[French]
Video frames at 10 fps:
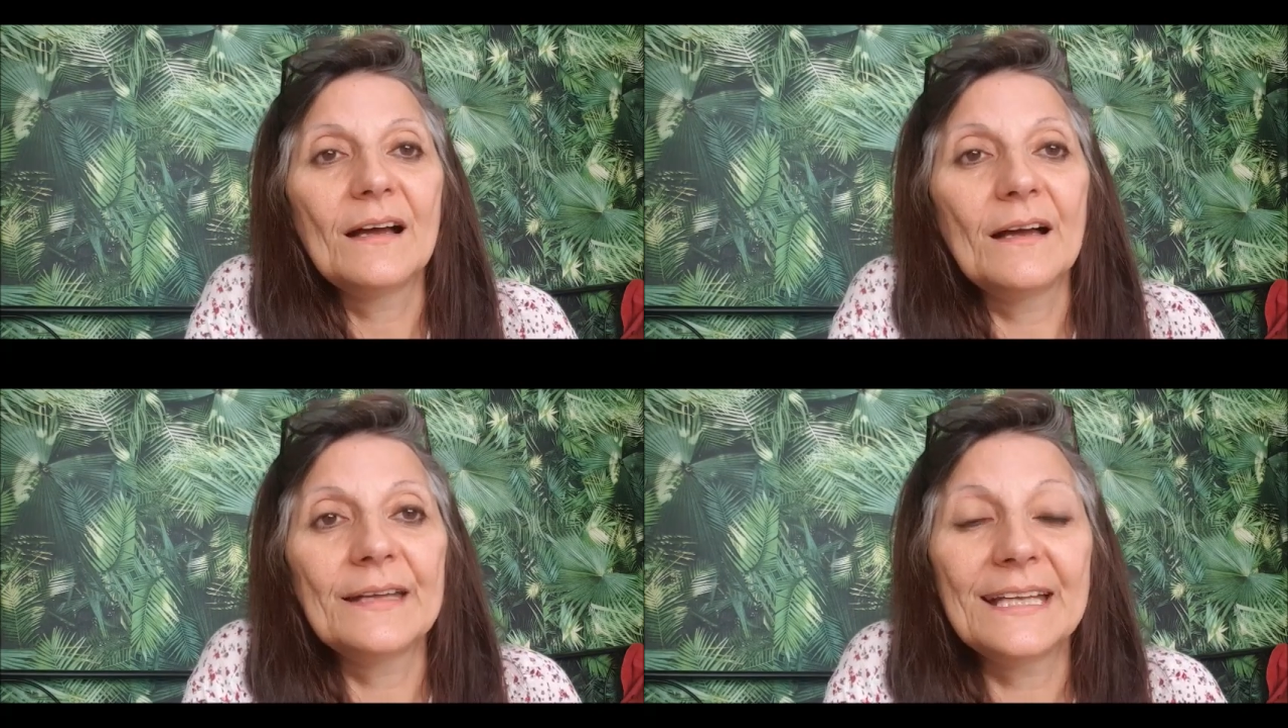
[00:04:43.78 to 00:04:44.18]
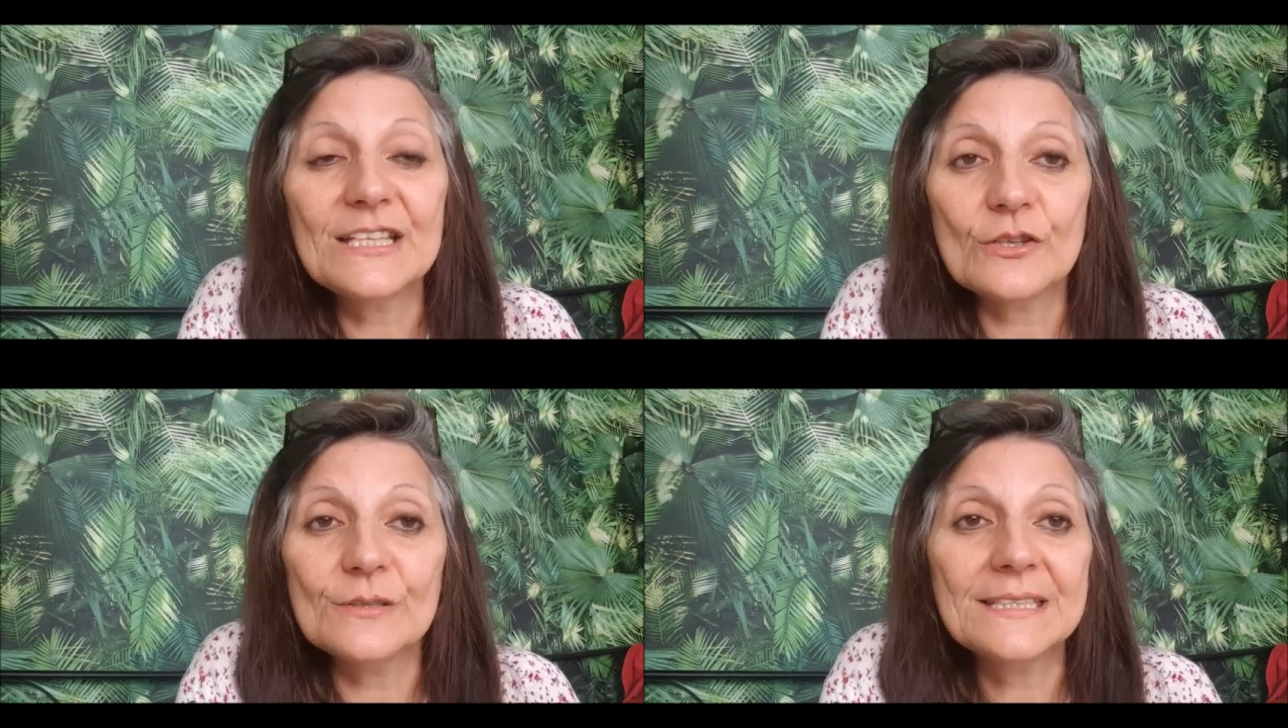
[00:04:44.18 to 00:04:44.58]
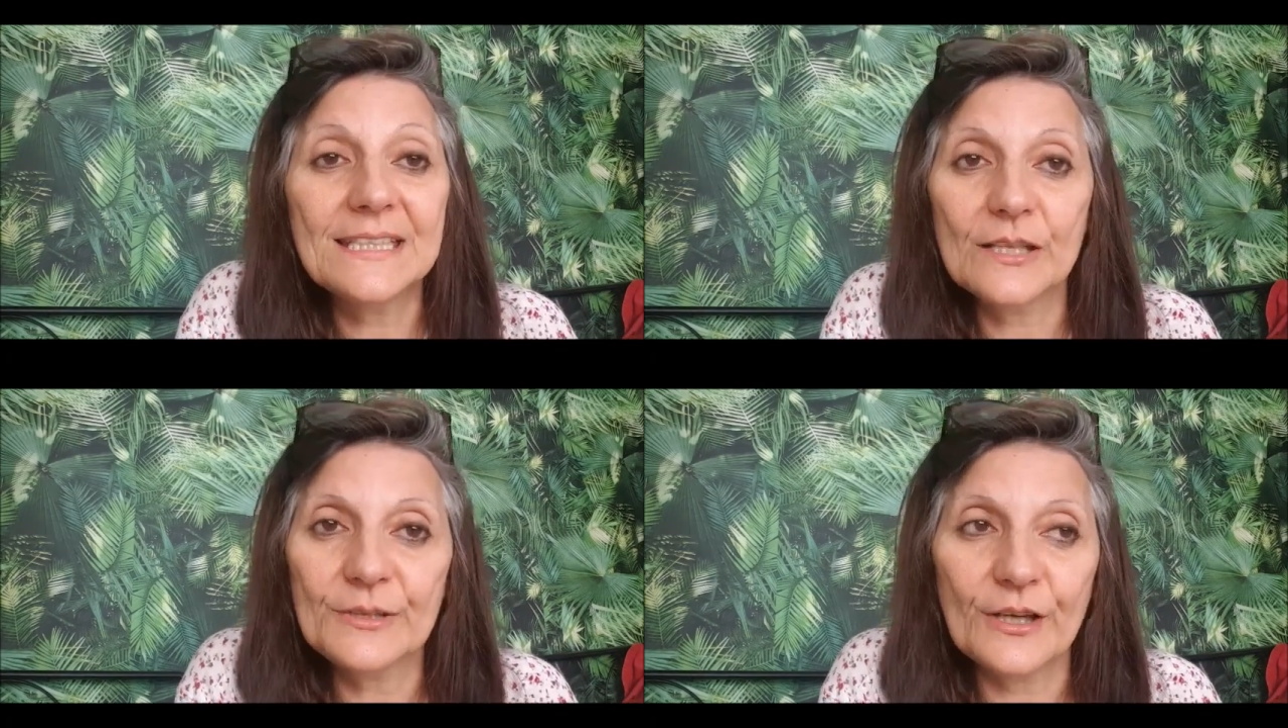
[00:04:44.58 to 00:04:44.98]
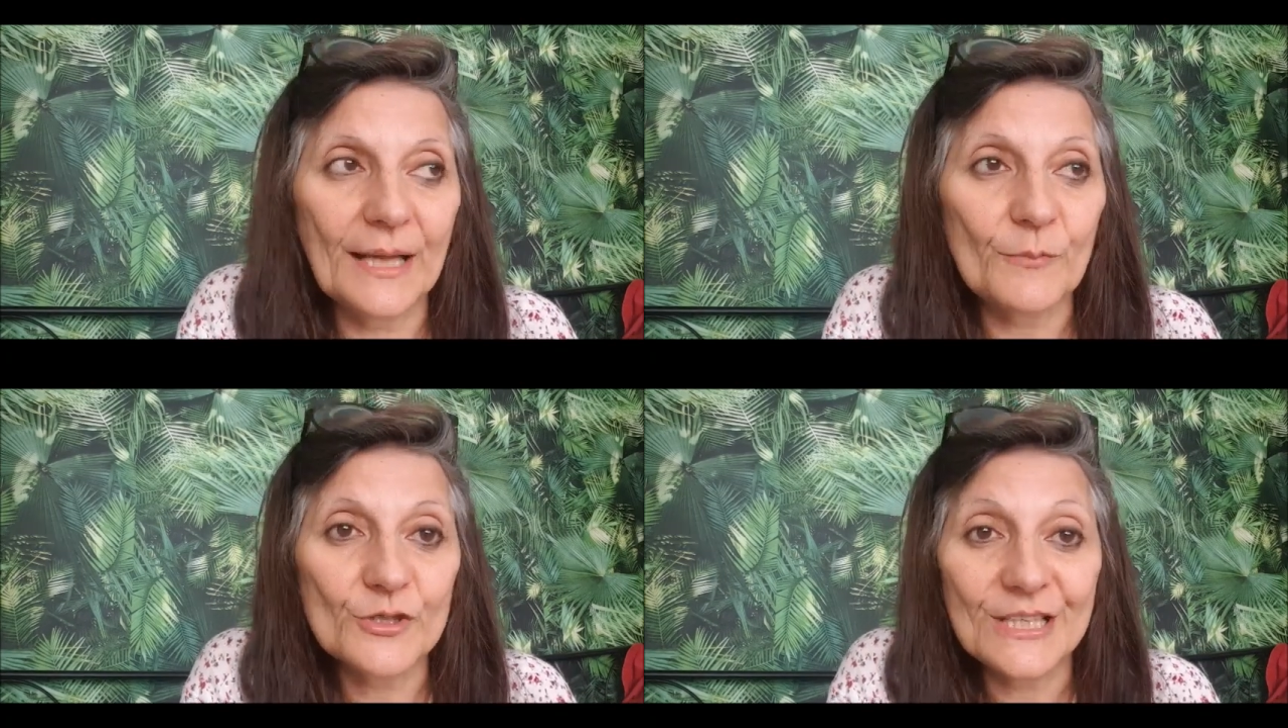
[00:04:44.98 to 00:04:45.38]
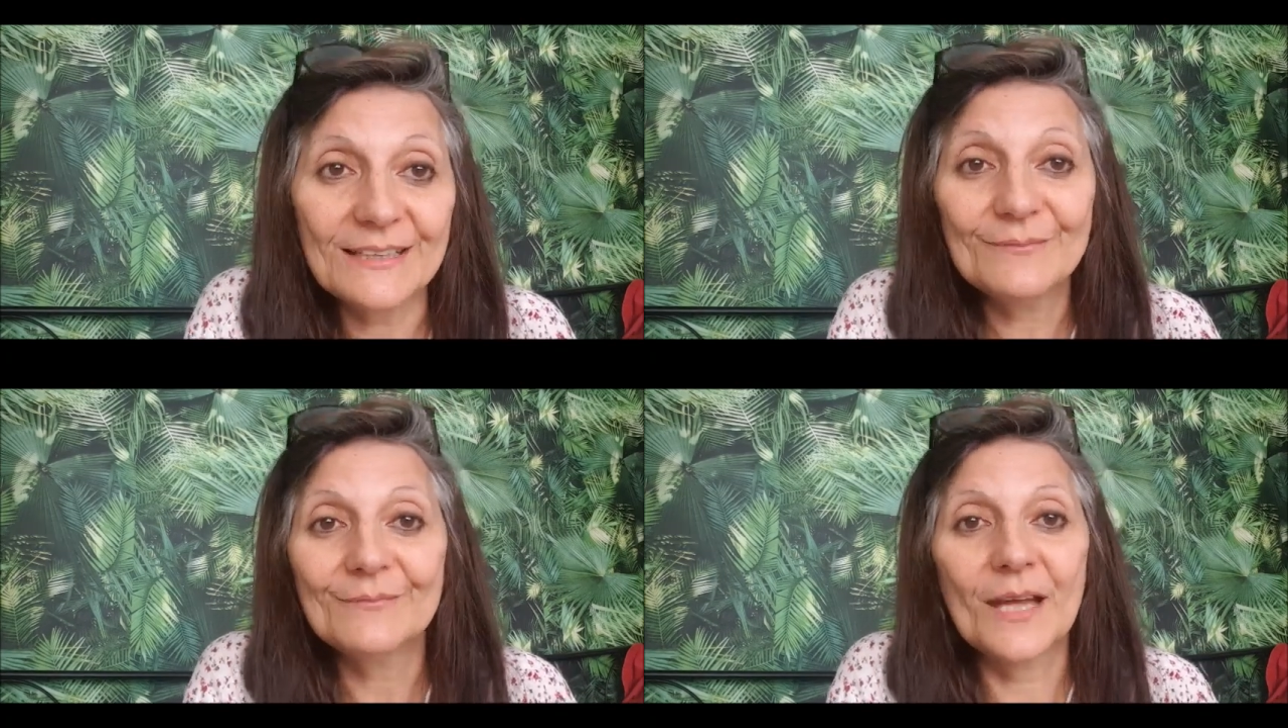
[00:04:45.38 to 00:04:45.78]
Euh, il y a des gens aussi qui lui donnent à manger,